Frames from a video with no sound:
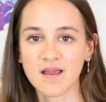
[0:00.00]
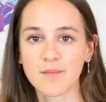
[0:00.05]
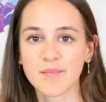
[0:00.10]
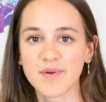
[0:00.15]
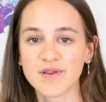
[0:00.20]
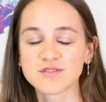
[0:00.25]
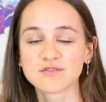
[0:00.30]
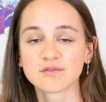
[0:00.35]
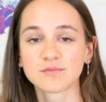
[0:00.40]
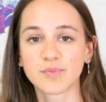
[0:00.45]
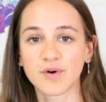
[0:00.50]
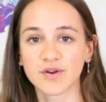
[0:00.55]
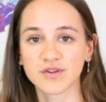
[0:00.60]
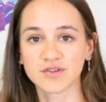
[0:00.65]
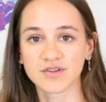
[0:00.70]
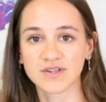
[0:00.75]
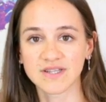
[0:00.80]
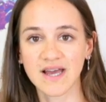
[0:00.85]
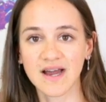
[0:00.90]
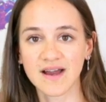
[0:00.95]
per il
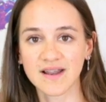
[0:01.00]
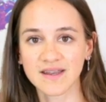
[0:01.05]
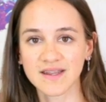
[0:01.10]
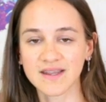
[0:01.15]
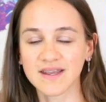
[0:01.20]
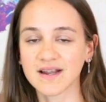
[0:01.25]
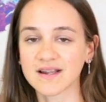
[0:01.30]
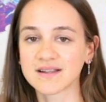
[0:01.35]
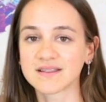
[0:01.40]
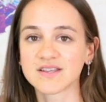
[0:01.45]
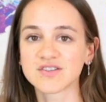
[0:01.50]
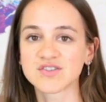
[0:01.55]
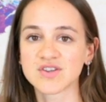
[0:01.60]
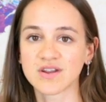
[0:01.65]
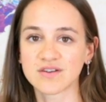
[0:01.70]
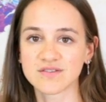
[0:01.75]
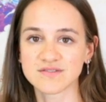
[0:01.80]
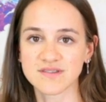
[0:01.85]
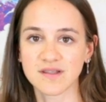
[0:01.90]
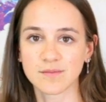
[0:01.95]
supporto che da anni garantisce
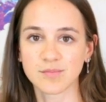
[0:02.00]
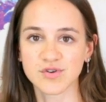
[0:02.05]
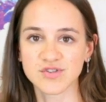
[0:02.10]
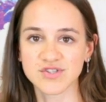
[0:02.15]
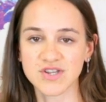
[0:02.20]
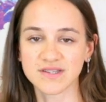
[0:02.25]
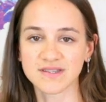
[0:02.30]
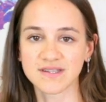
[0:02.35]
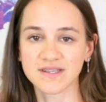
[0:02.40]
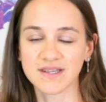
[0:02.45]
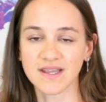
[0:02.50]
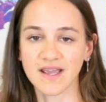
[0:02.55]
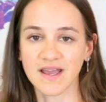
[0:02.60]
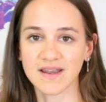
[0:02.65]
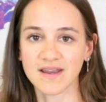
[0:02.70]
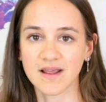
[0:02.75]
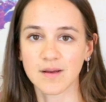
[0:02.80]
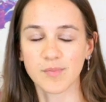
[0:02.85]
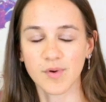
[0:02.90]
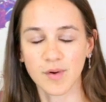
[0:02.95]
ai nostri progetti in
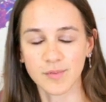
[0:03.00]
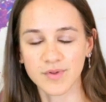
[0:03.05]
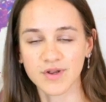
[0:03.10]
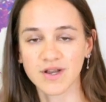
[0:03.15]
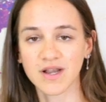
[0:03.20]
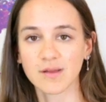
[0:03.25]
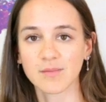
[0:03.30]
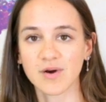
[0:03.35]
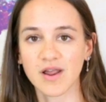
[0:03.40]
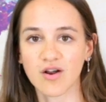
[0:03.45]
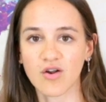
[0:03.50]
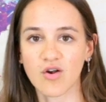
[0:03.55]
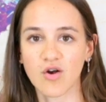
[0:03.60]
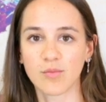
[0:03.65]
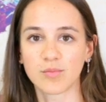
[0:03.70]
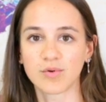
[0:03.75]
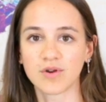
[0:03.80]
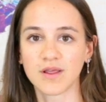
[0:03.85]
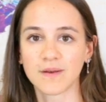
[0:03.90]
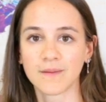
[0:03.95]
Kenya, proprio nelle
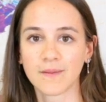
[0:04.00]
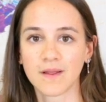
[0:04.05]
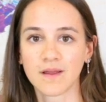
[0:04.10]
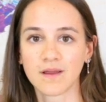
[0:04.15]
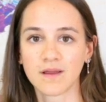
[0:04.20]
baraccopoli.